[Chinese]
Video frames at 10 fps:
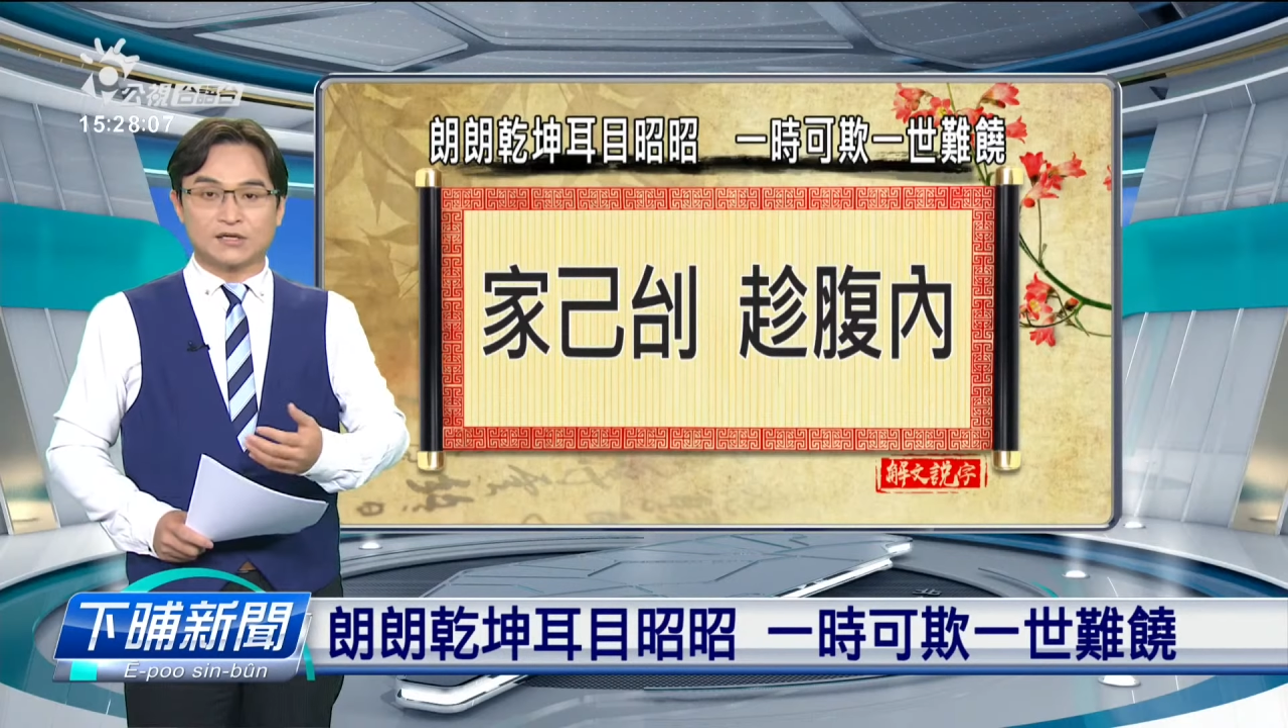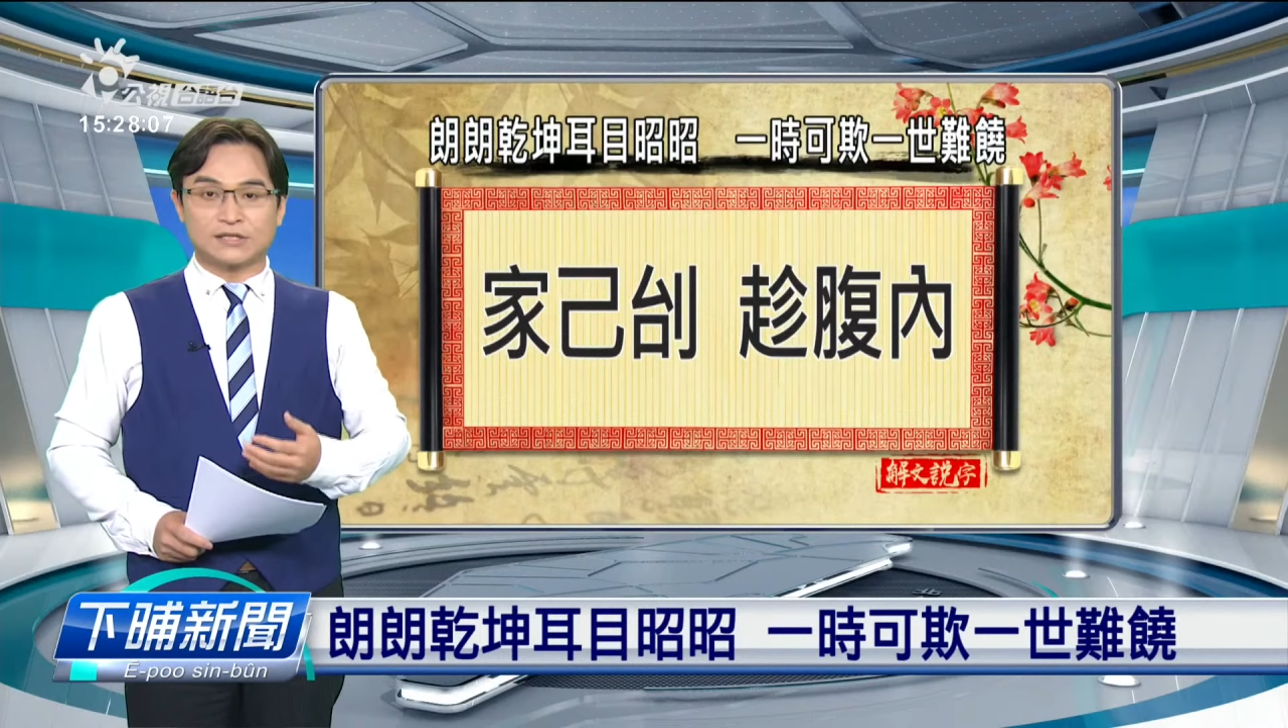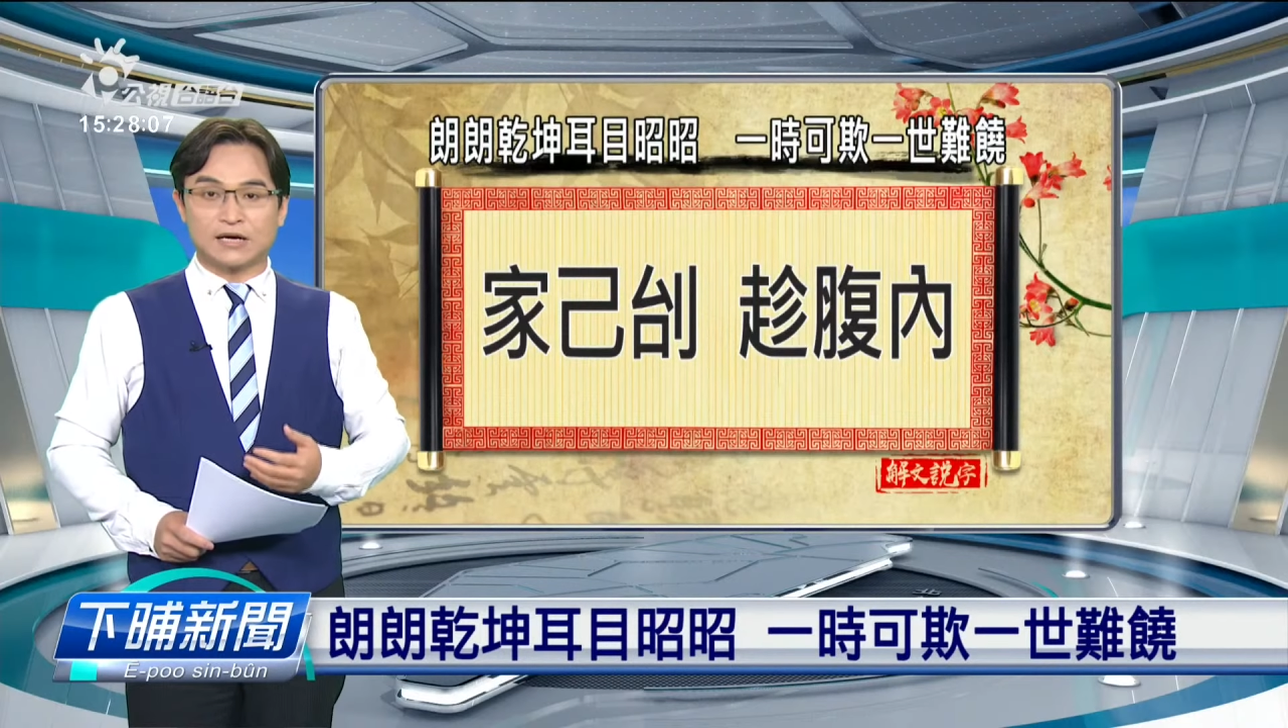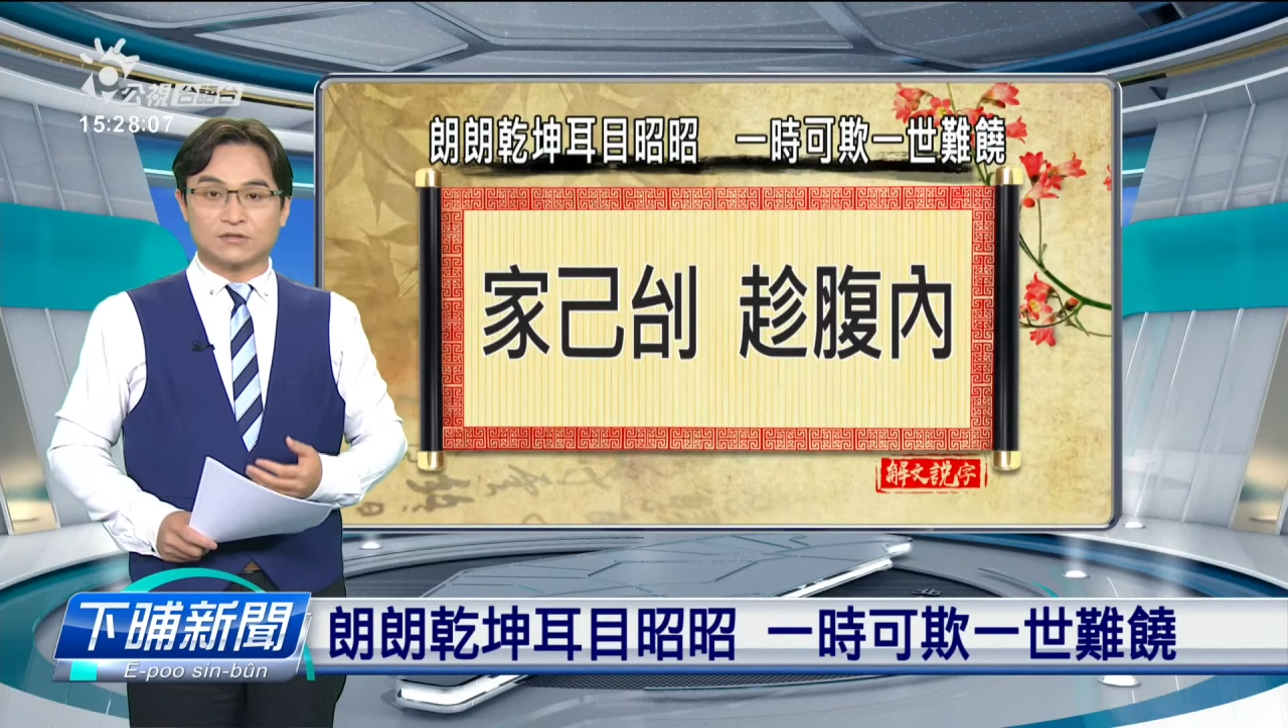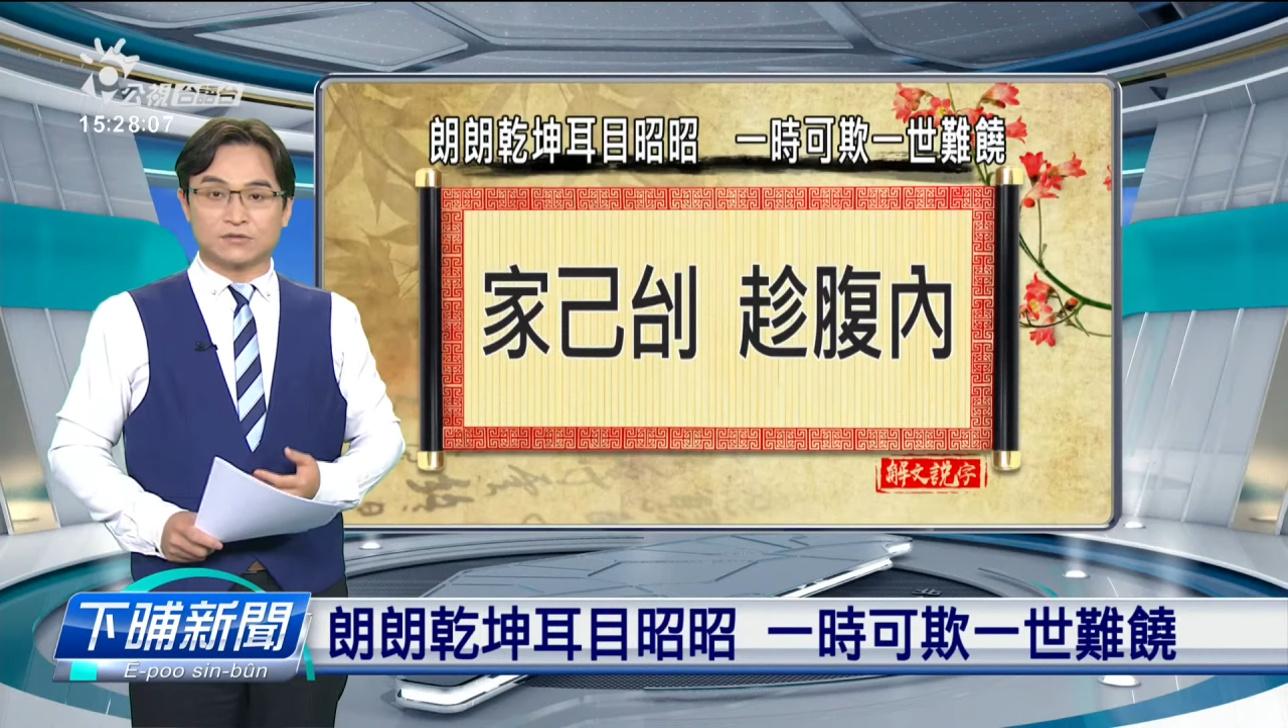
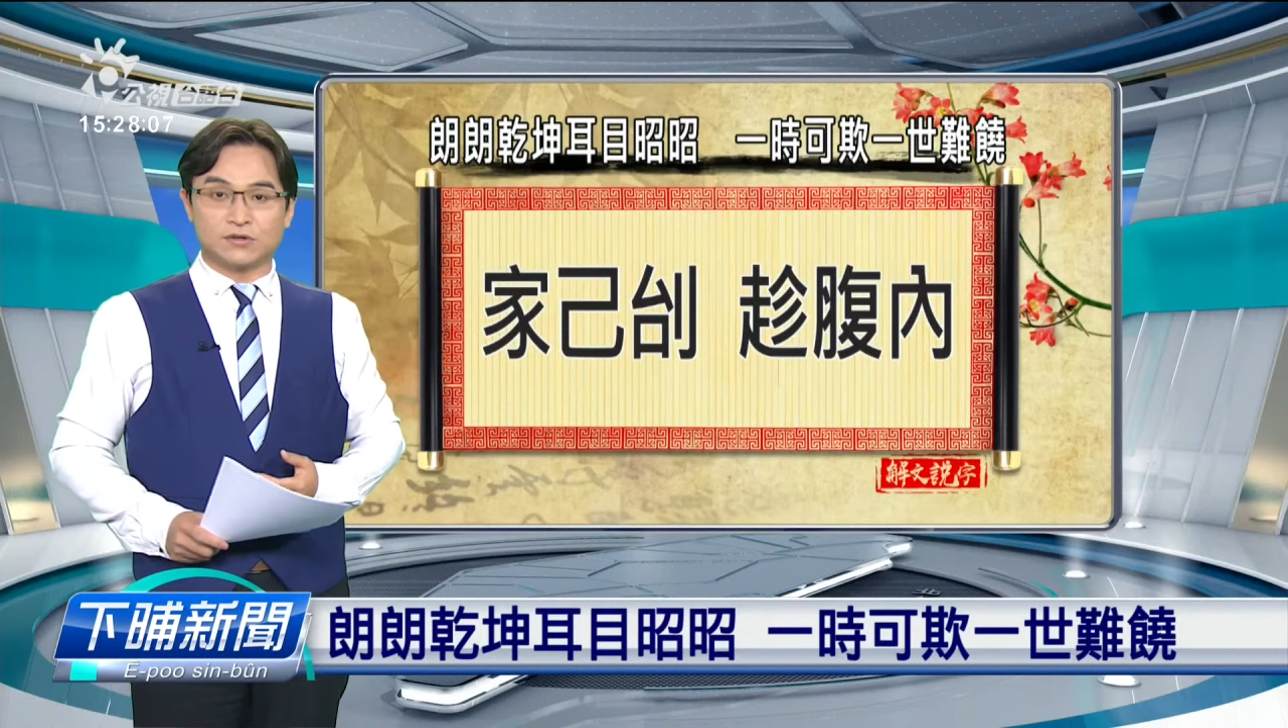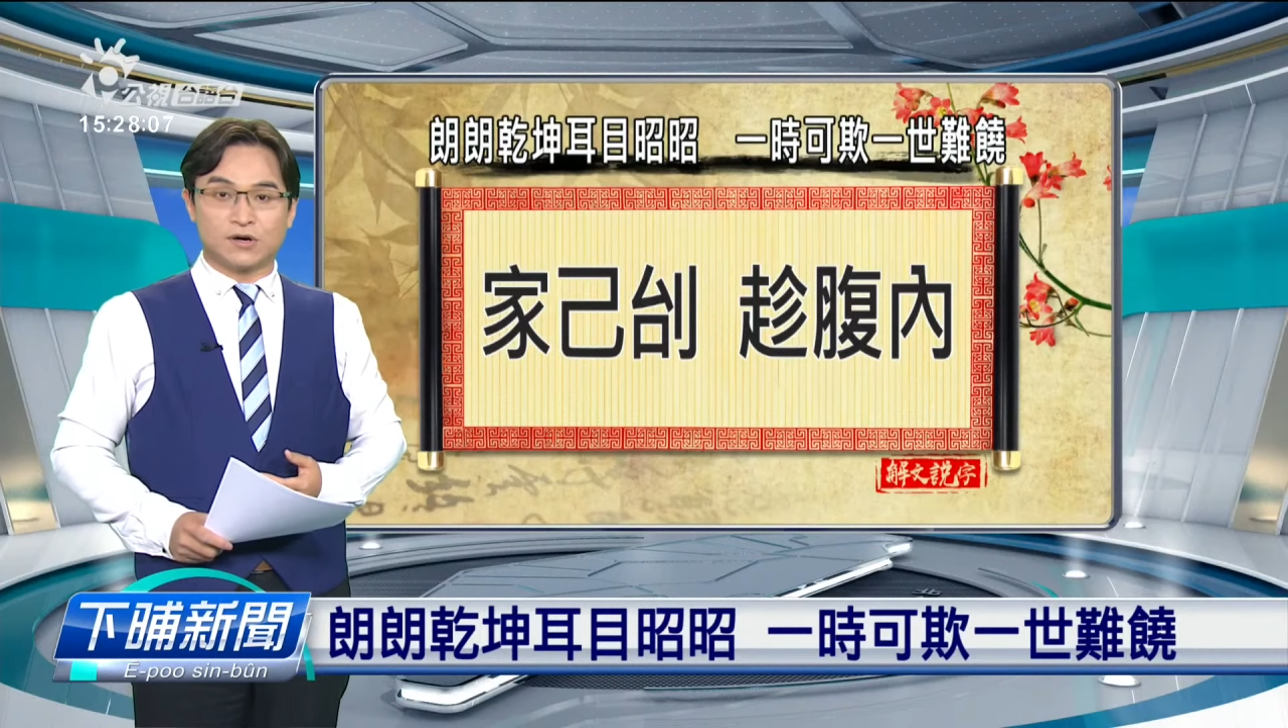做董事